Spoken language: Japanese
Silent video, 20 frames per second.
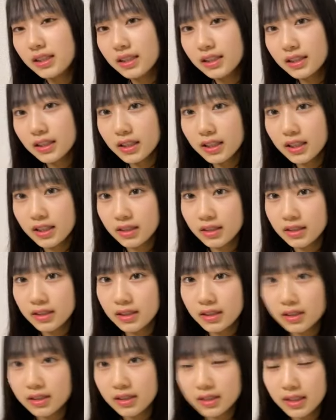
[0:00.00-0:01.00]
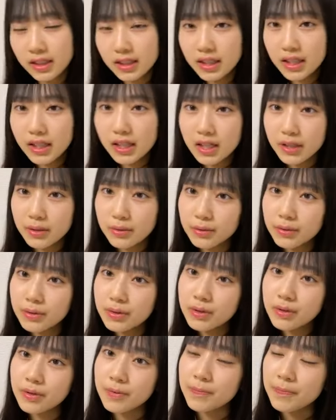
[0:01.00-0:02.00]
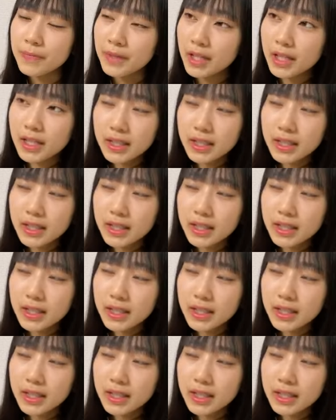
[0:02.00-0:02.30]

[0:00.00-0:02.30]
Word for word: なんならなんならこの